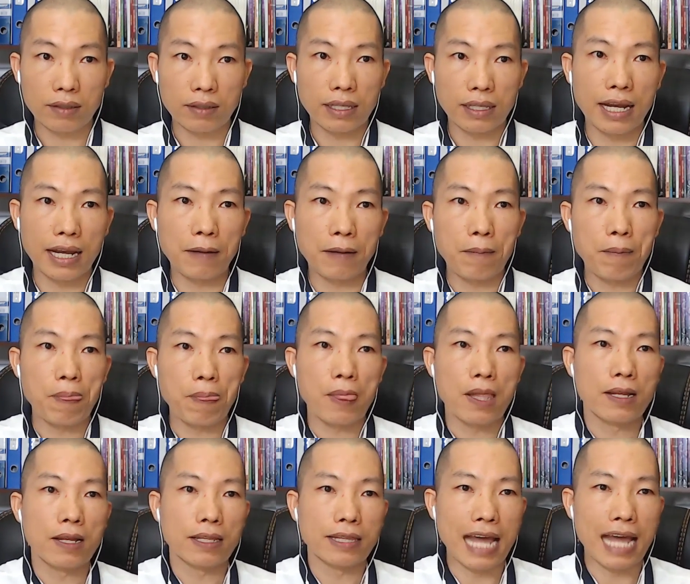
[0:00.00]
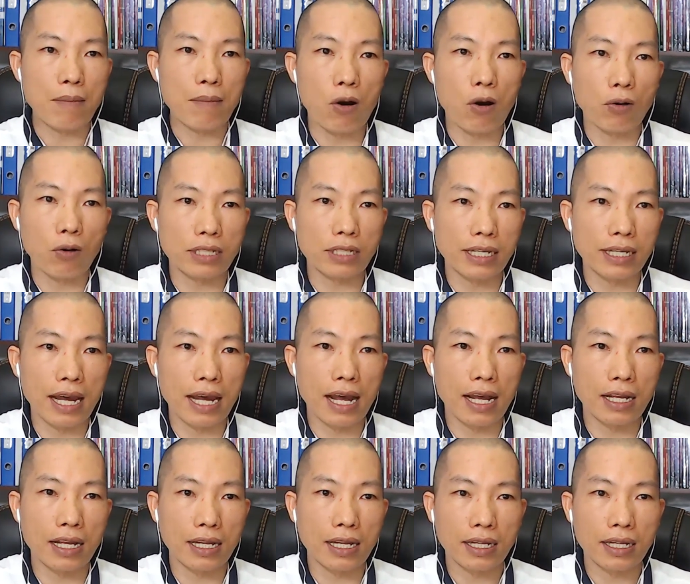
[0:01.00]
Đây, não bộ thì
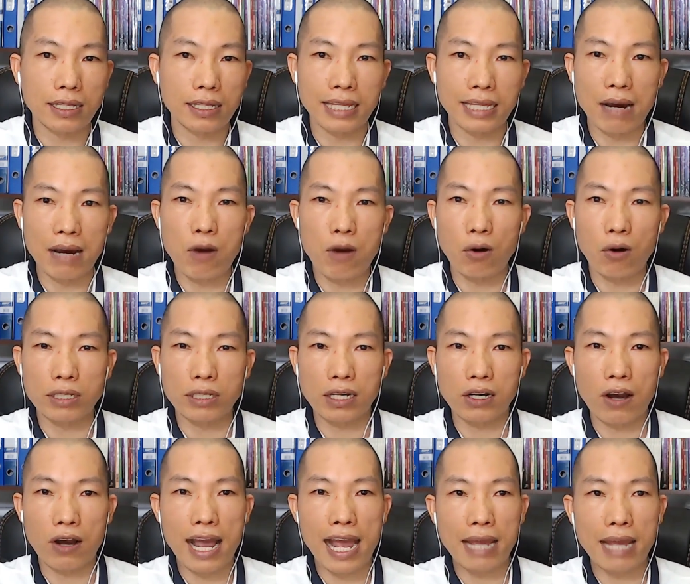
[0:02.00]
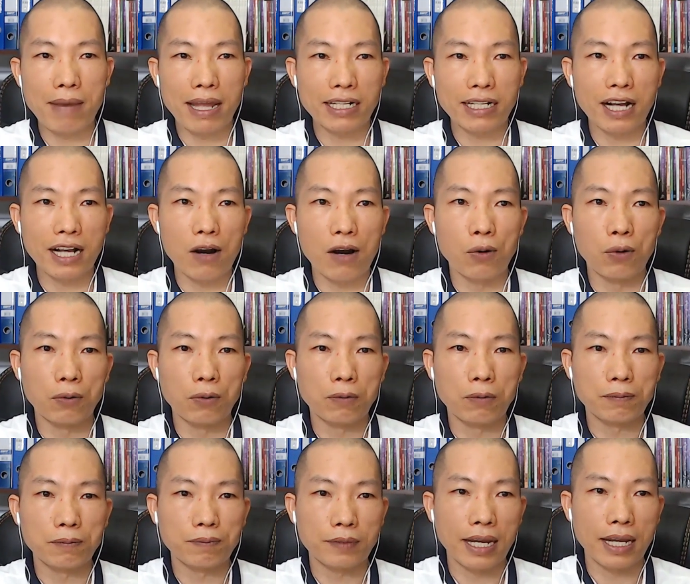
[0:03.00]
à, não bộ thì có hai bán cầu
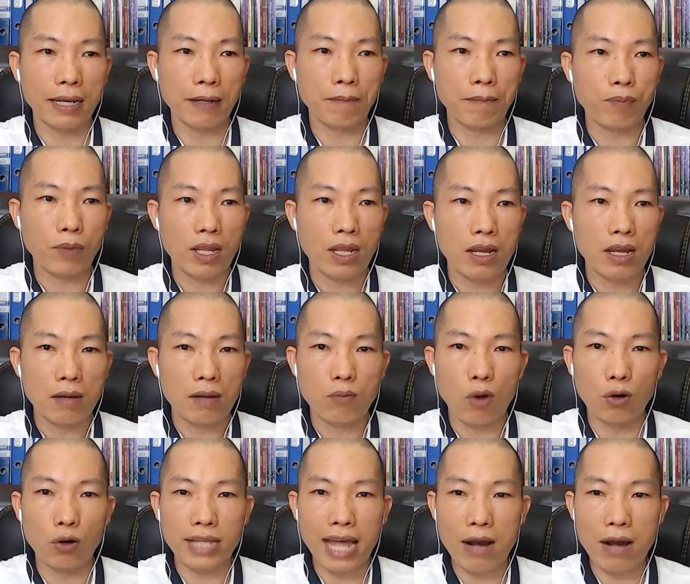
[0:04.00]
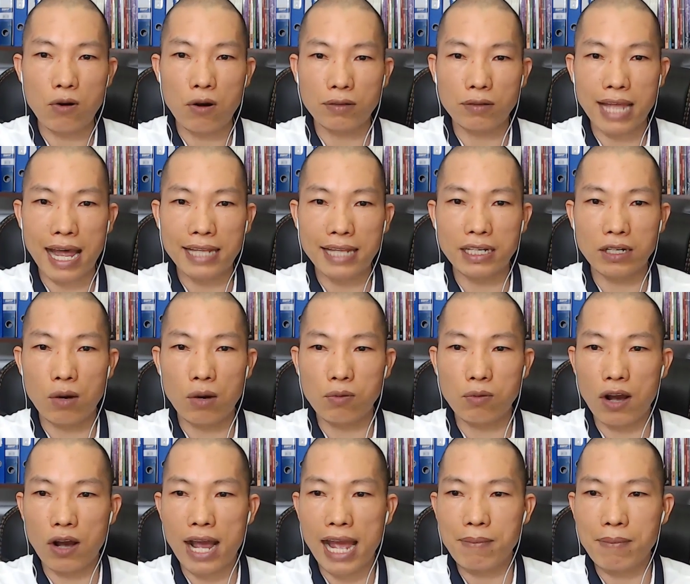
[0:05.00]
này. Bộ não của chúng ta thì gồm
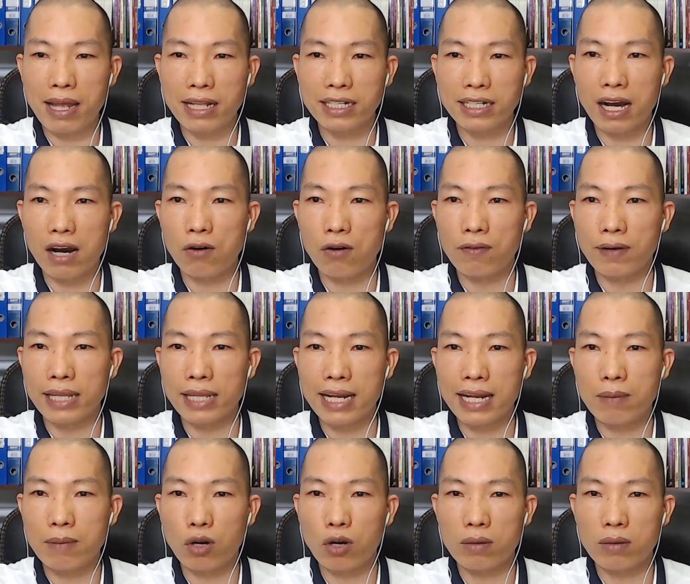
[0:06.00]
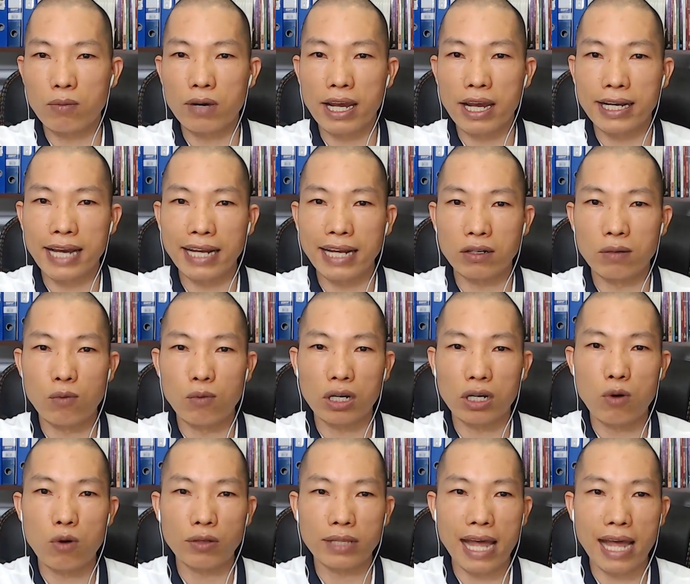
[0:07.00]
có hai bán cầu, và đây là một cái hình ảnh của một
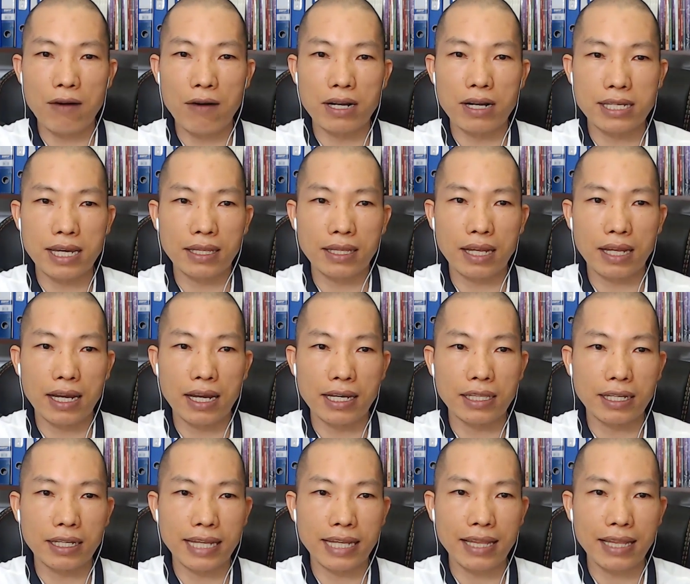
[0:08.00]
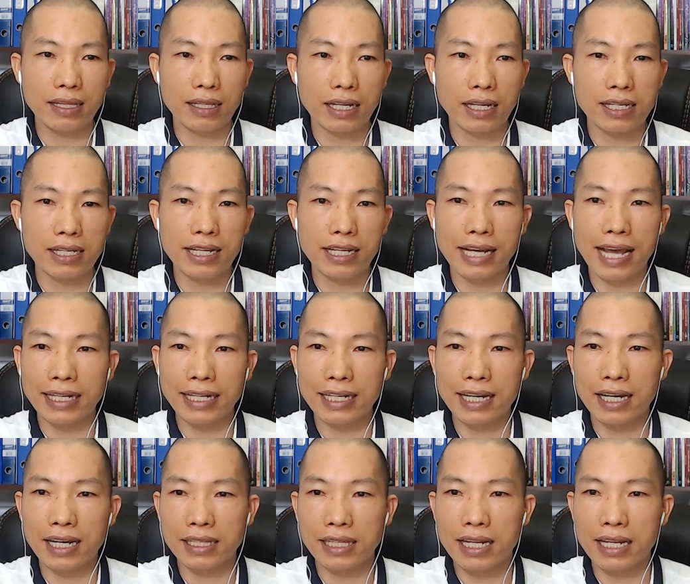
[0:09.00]
cái bộ não ở trên uh, internet, ở trên hình ảnh
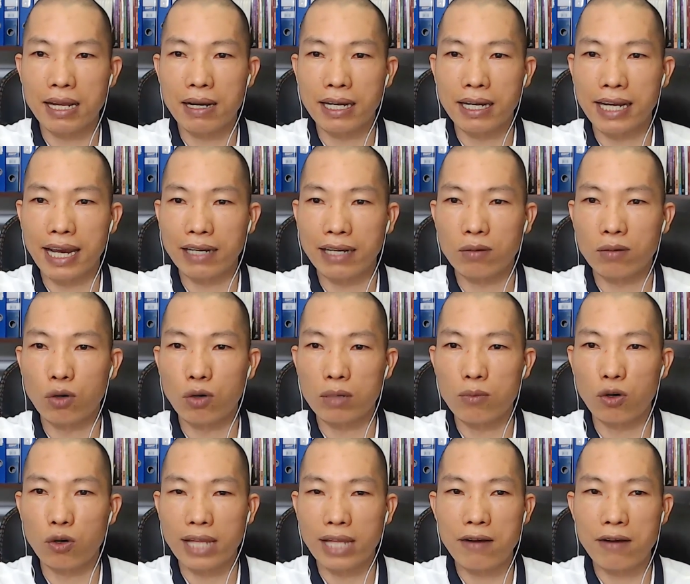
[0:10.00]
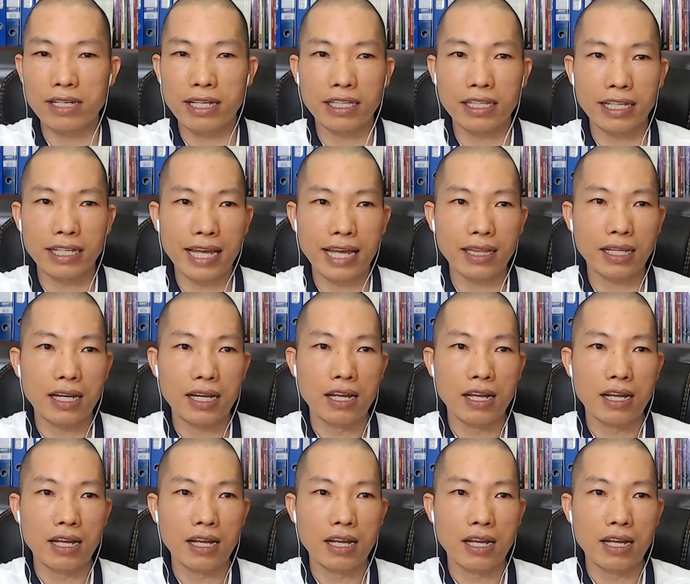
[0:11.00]
nha. Đây là hình ảnh của một cái bộ não ở trên internet.